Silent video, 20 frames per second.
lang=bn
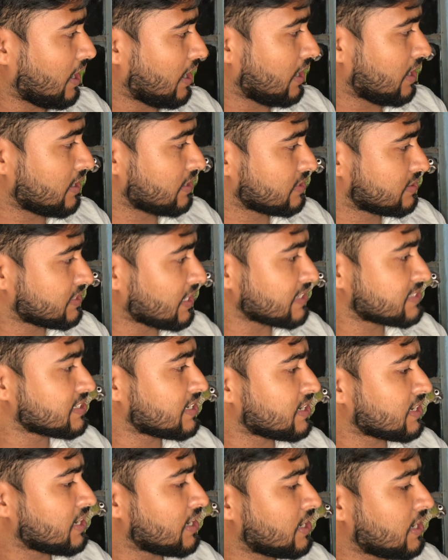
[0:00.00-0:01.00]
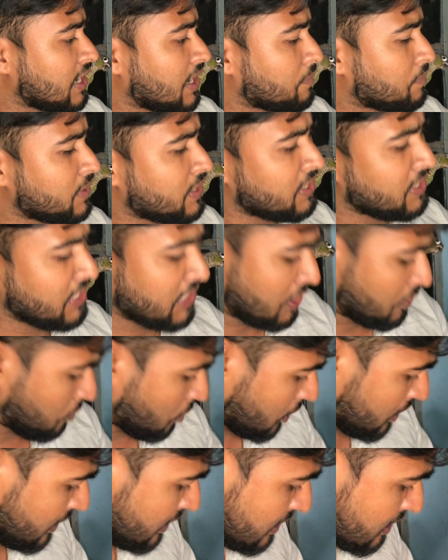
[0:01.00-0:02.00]
আর তাছাড়া আপনারা
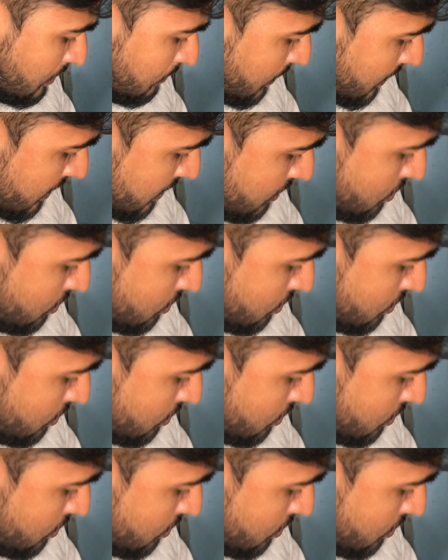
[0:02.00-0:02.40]
নির্ভয়ে নিতে পারেন